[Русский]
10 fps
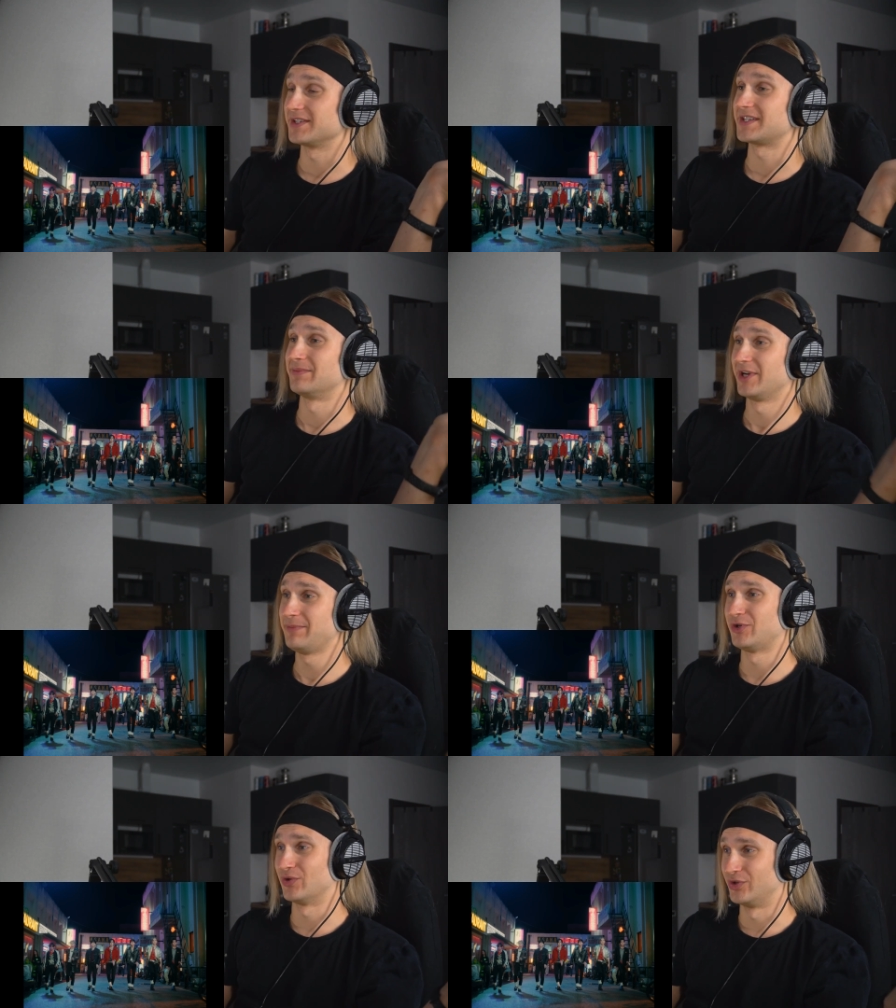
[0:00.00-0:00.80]
сам
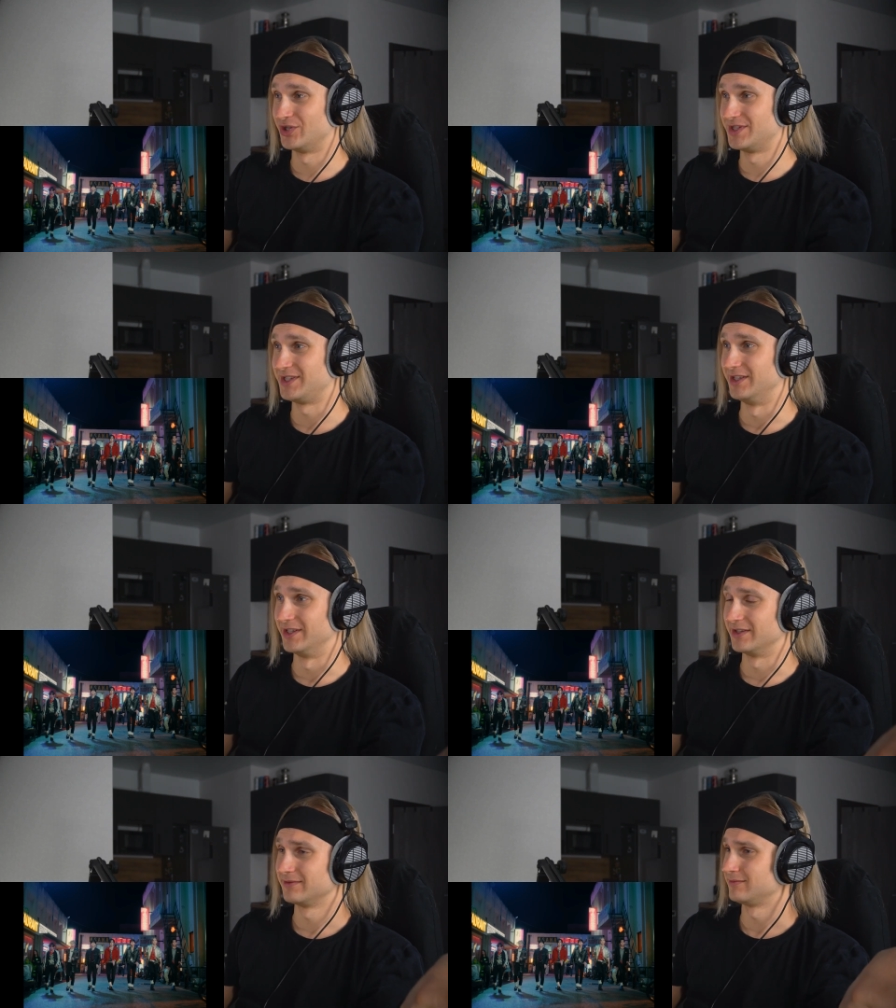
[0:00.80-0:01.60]
клип еще очень
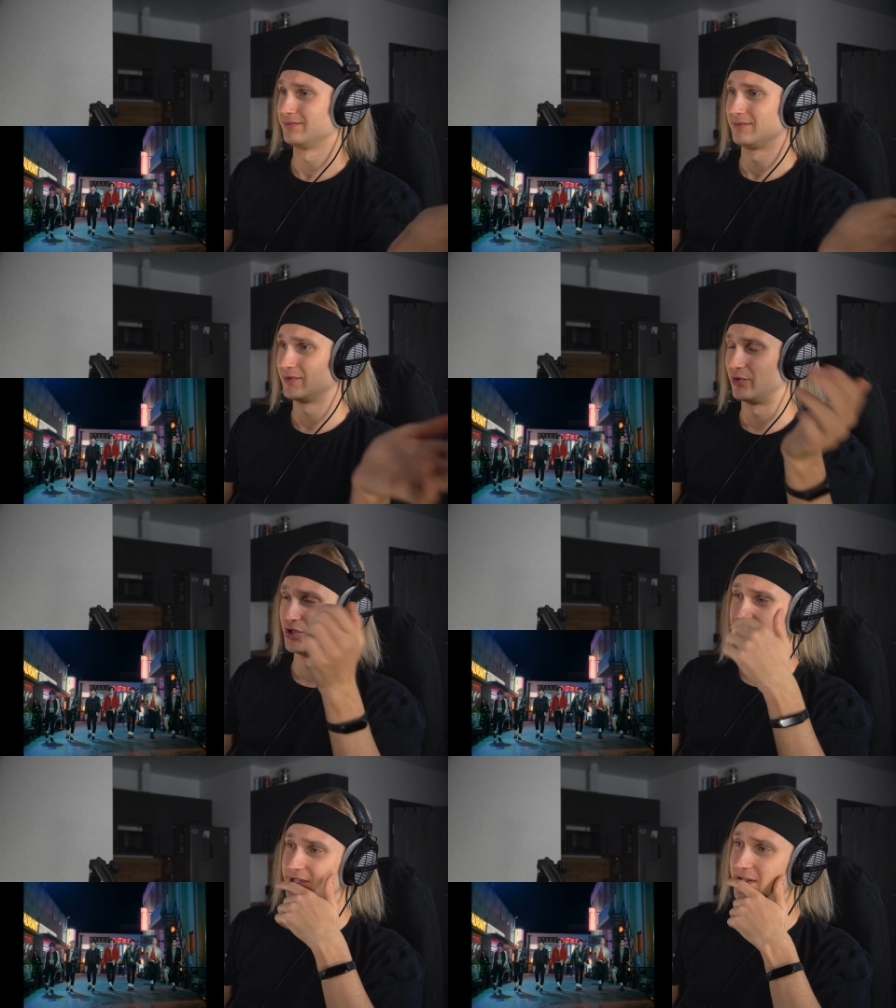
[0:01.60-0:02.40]
стильный.
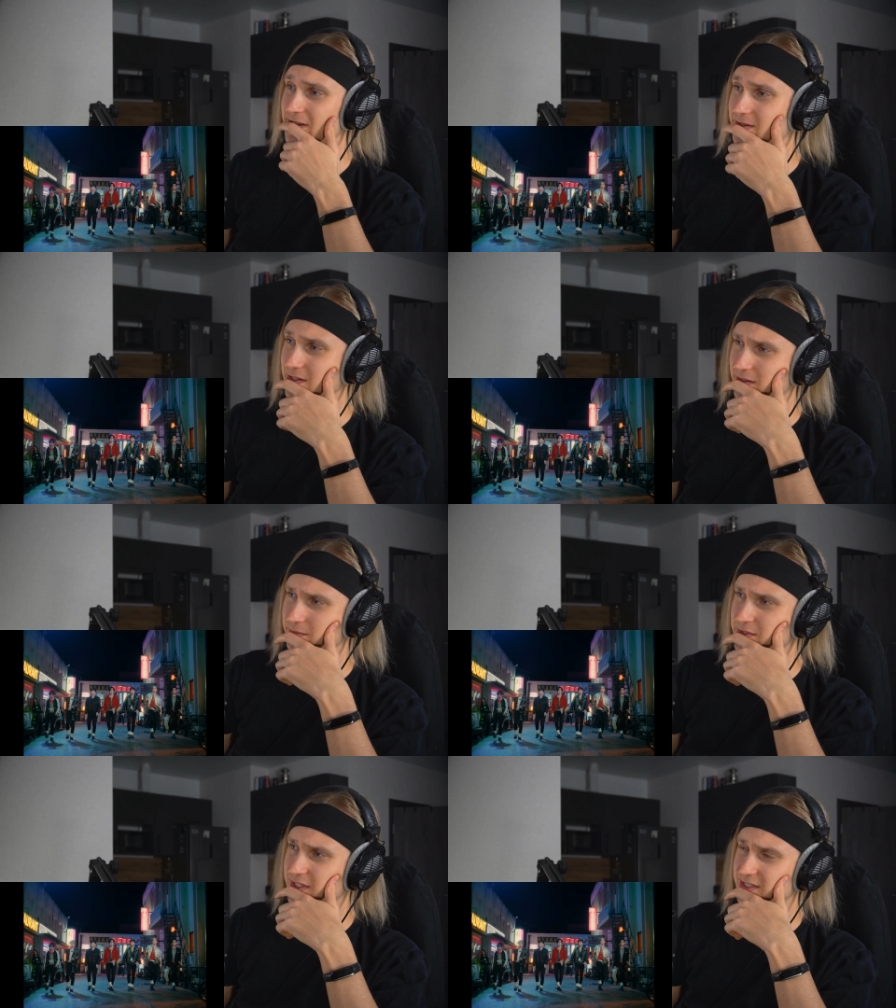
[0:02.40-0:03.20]
Очень стильный и
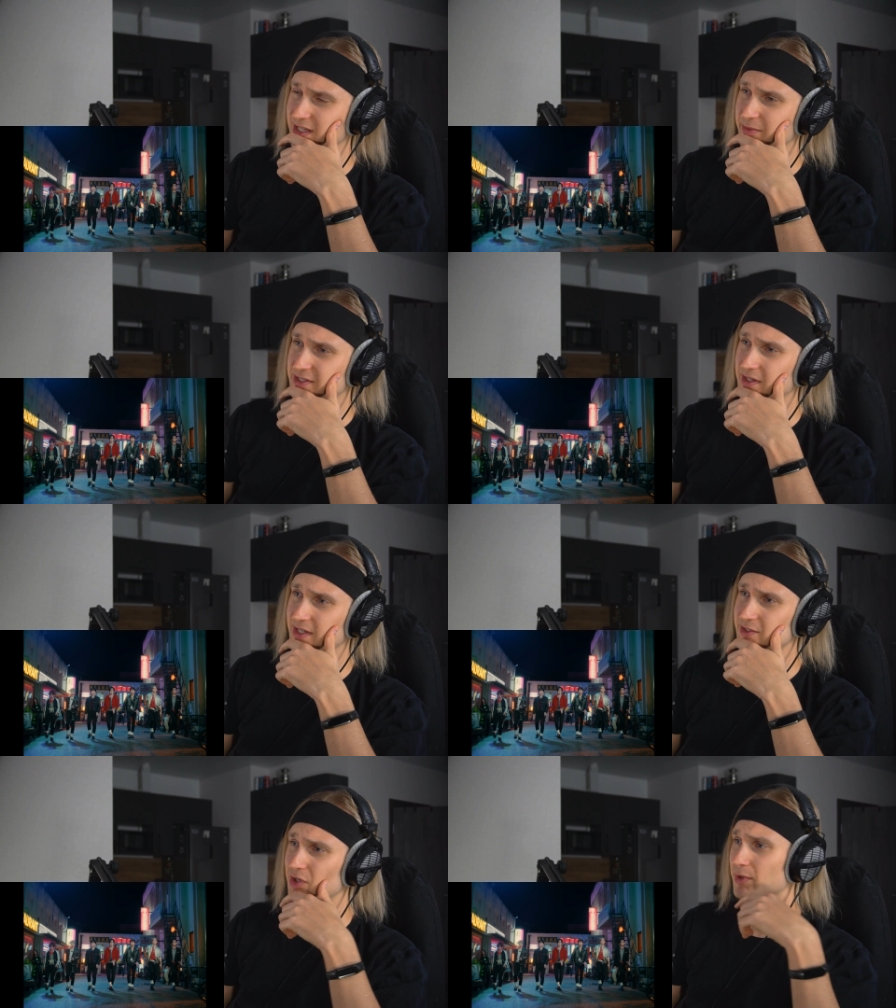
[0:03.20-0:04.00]
интересное место
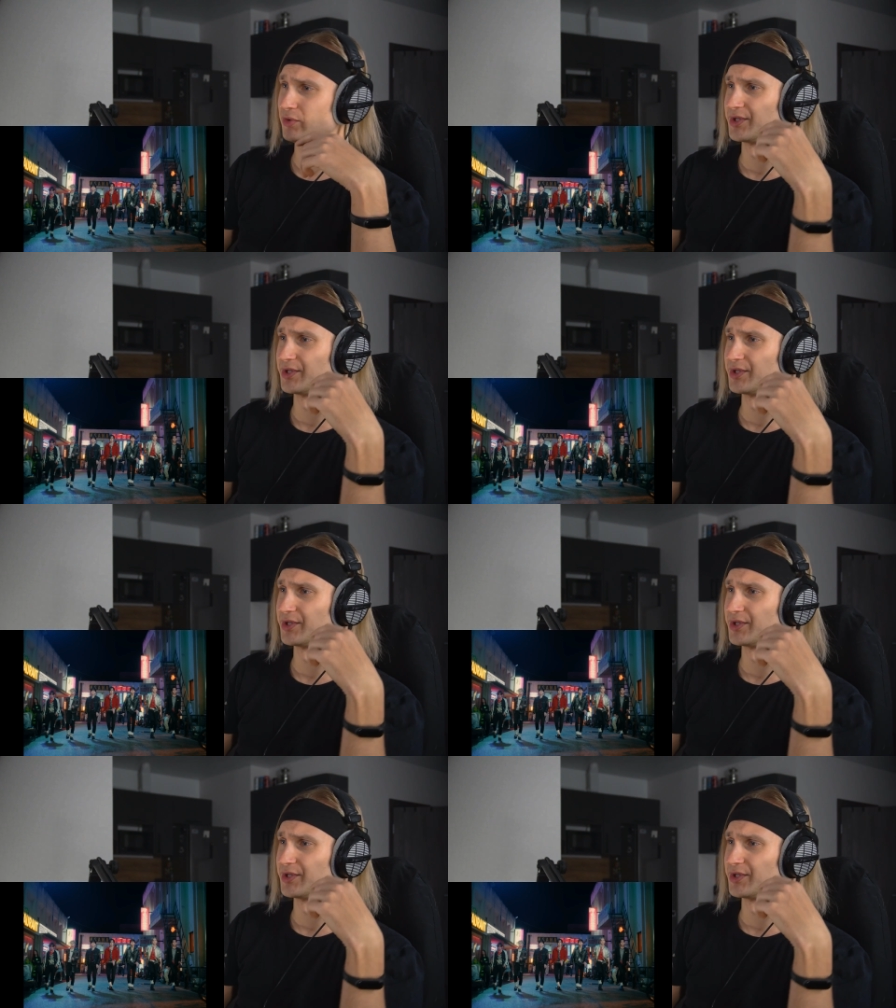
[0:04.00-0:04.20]
для съемок.